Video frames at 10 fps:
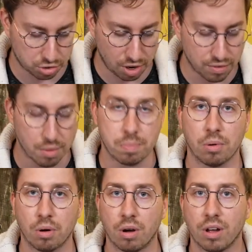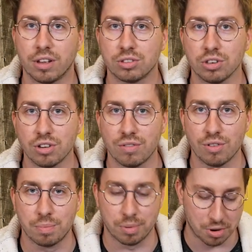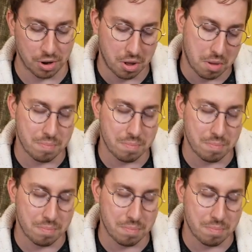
je le veux pas, ça, je le veux pas.